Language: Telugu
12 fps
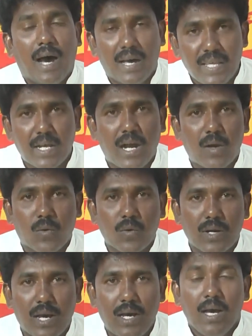అది
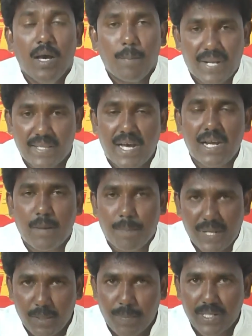కాకుండా ప్రధాన
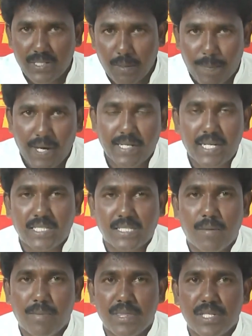ప్రతిపక్ష పార్టీకి
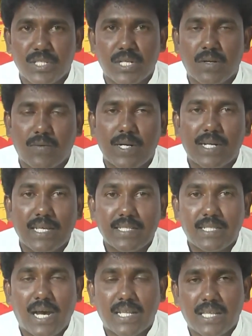సంబంధించినటువంటి
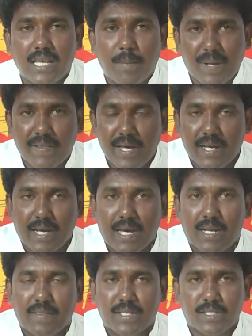జాతీయ ప్రధాన
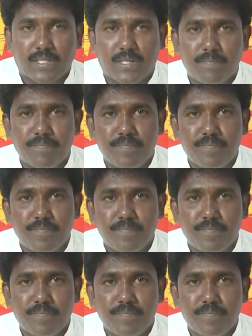కార్యదర్శి